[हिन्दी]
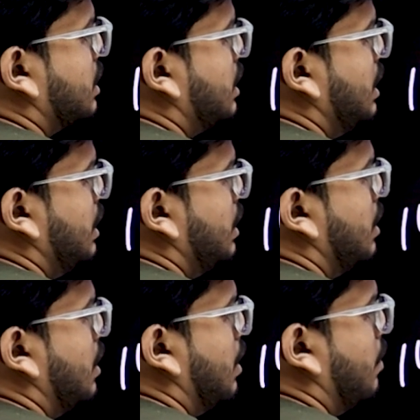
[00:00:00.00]
सिक्सटी
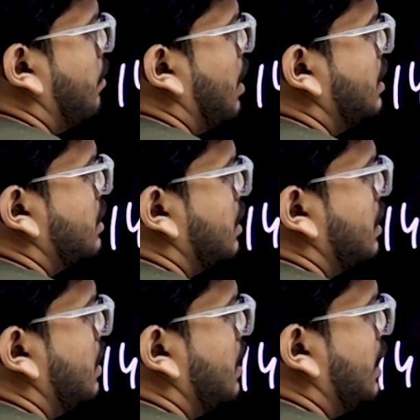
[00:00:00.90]
प्लस
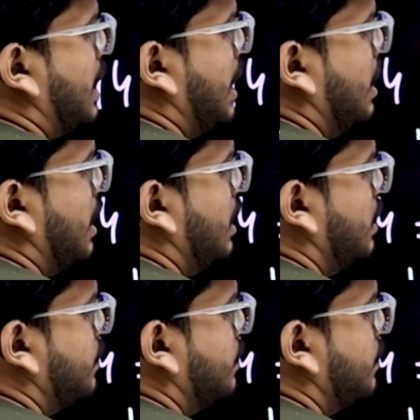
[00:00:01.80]
टेन के